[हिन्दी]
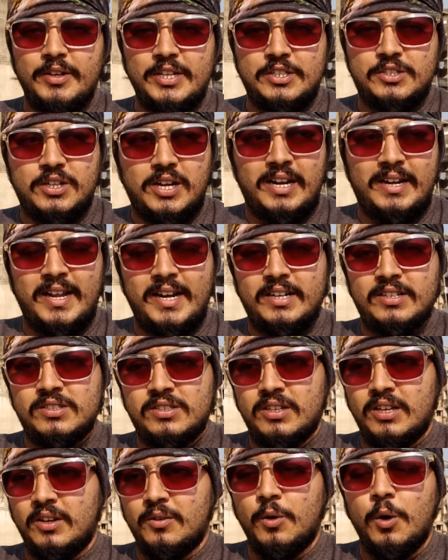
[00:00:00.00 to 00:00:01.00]
विच
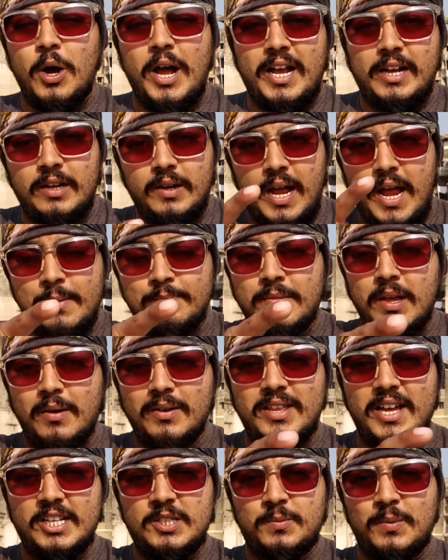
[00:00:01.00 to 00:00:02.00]
कनेक्ट्स वो
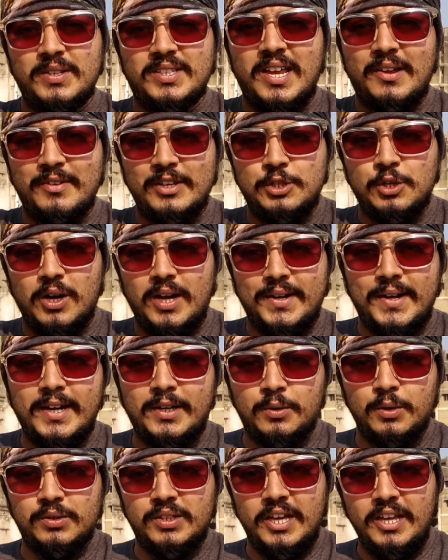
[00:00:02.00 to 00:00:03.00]
अहमदाबाद एक्सप्रेस हाईवे जो
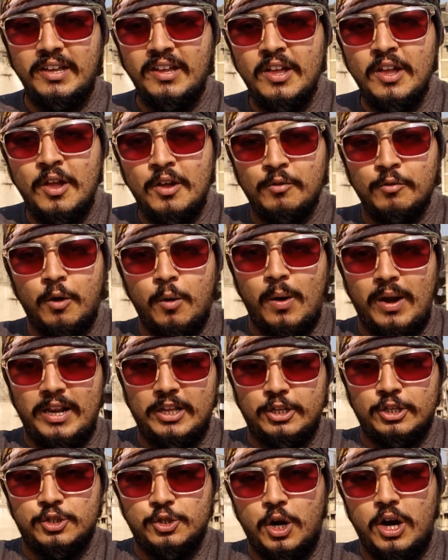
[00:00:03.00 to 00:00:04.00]
कनेक्ट होता है वो
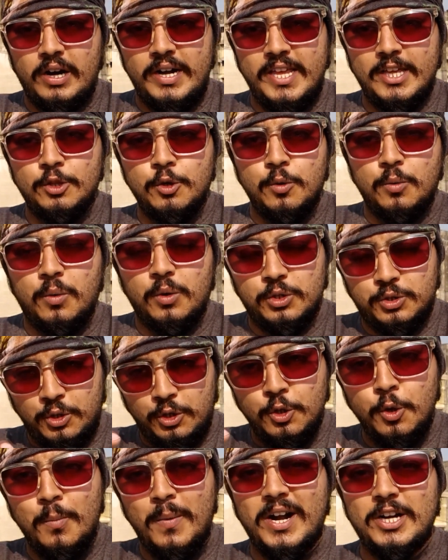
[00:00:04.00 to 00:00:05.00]
वाला जो चौकड़ी है
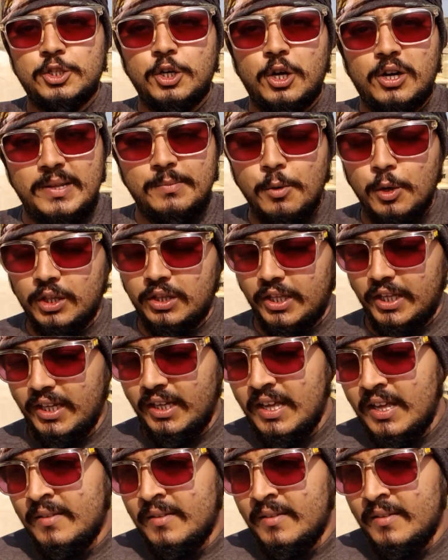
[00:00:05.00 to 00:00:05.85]
उसको धुमार चौकड़ी बोलते